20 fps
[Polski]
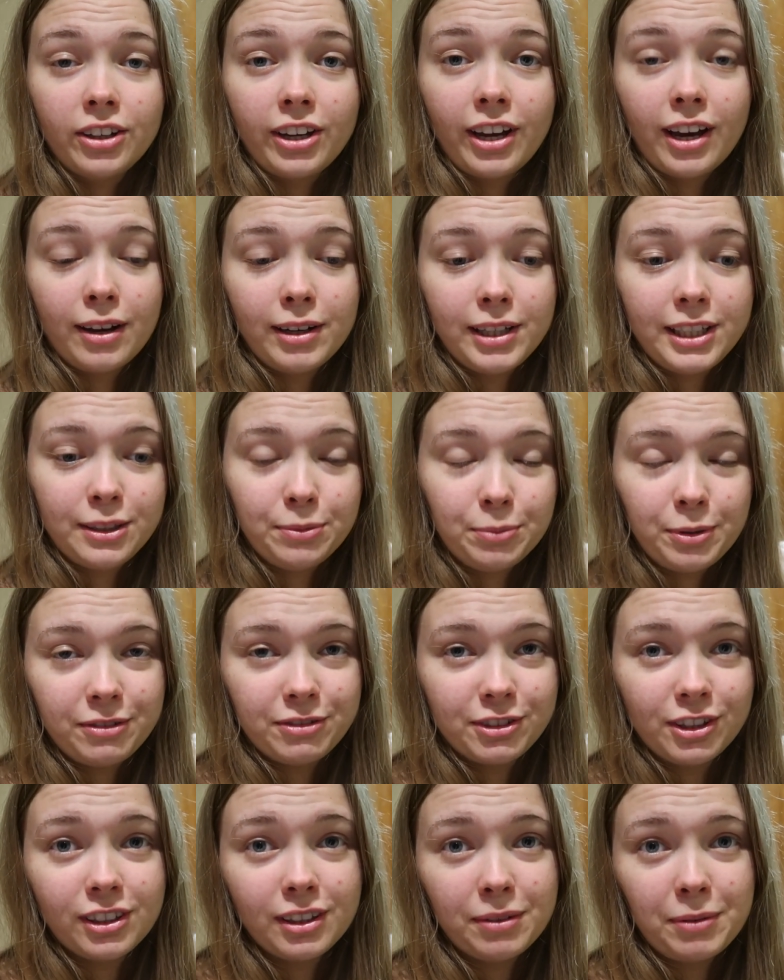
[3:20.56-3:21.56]
dojechaliśmy,
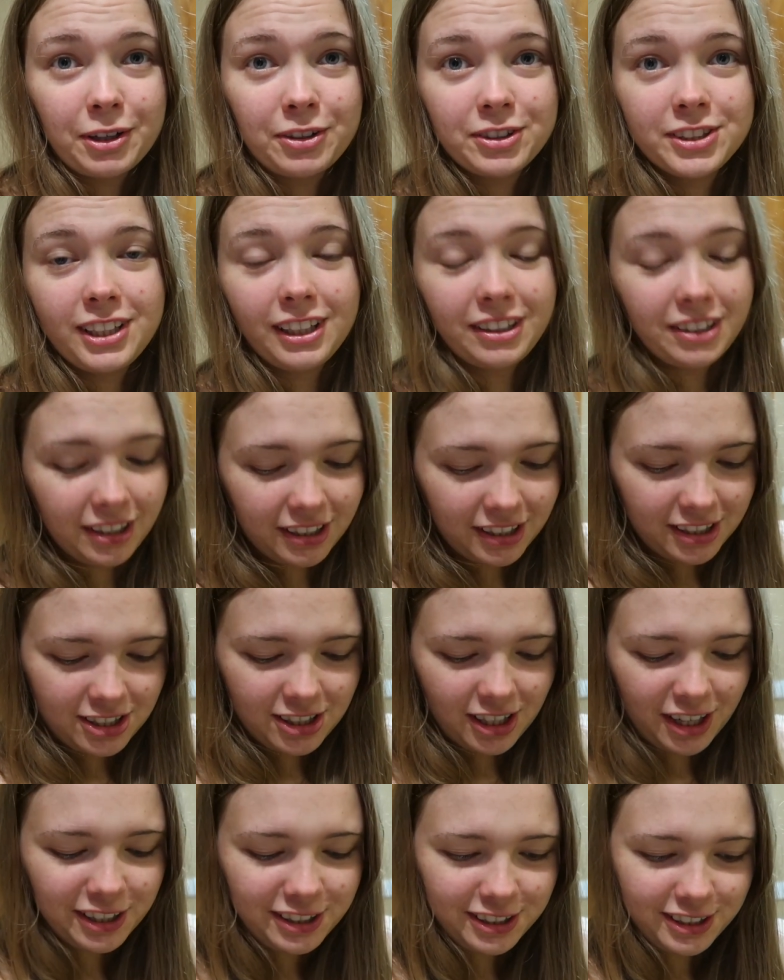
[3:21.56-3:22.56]
wyglądam jak ostatnie
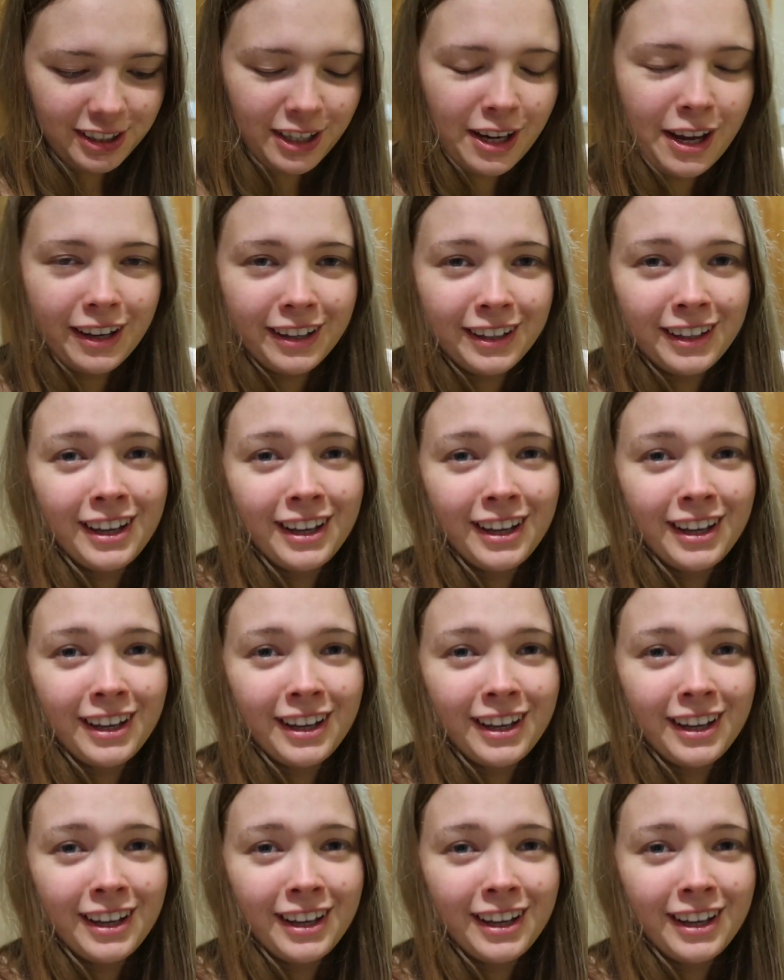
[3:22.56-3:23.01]
nieszczęście,